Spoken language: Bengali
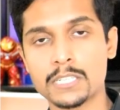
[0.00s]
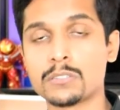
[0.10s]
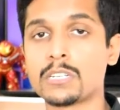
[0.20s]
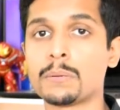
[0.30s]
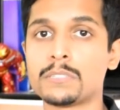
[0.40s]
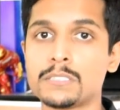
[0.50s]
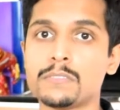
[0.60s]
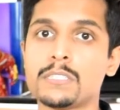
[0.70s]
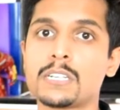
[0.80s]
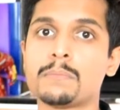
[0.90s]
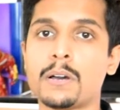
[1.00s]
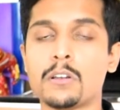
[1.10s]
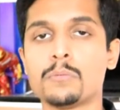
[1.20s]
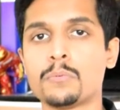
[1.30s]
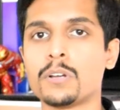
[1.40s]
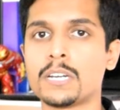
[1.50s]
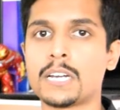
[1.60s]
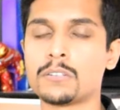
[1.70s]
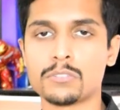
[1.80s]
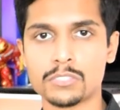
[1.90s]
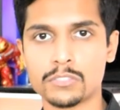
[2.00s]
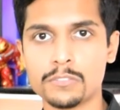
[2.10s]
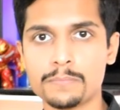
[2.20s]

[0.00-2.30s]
কিন্তু আমার সিভিতে একটা ভালো পয়েন্ট অ্যাড করেছিল